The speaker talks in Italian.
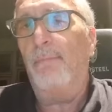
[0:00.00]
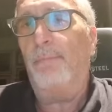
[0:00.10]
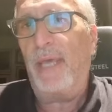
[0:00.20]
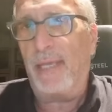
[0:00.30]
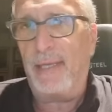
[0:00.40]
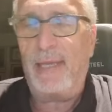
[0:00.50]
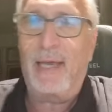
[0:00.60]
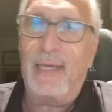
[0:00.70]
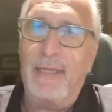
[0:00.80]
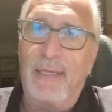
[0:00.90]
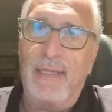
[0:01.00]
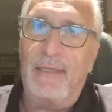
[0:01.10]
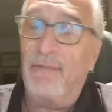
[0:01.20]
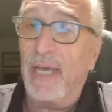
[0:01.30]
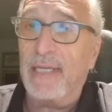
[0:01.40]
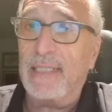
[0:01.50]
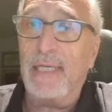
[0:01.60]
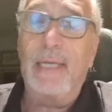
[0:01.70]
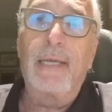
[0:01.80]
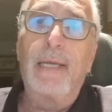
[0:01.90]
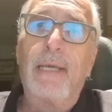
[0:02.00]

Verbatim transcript: impegni anche di diversi